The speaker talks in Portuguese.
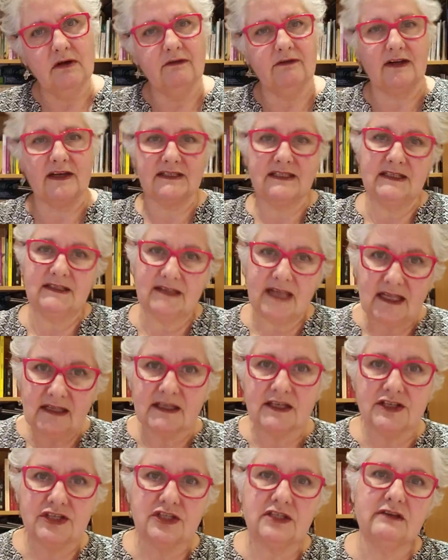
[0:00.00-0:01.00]
fazem
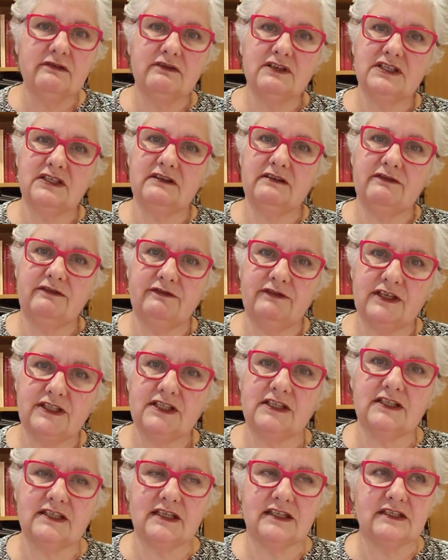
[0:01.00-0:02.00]
tentativas de
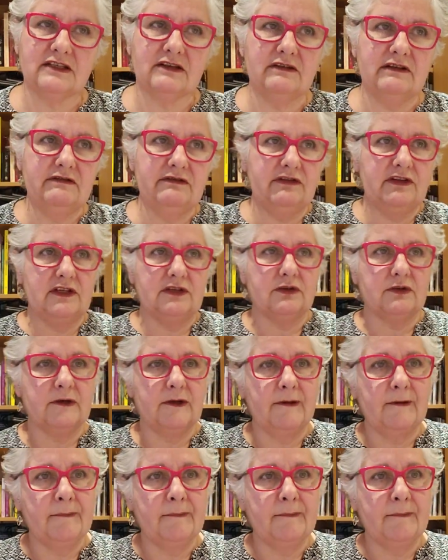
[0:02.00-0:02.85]
fertilização in vitro.